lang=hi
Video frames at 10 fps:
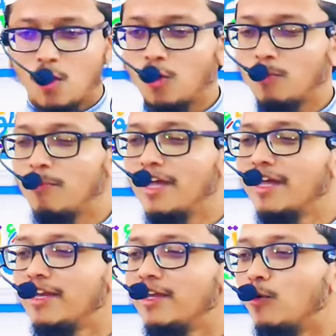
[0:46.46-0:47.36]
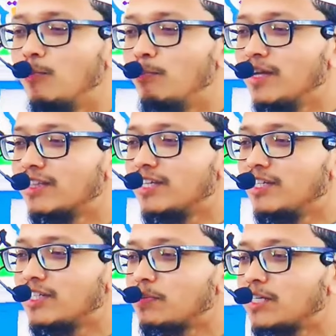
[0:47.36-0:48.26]
और मेरी उम्मत की
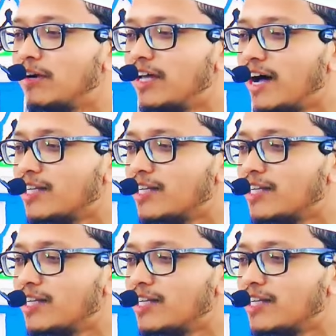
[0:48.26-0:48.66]
सबसे बड़ी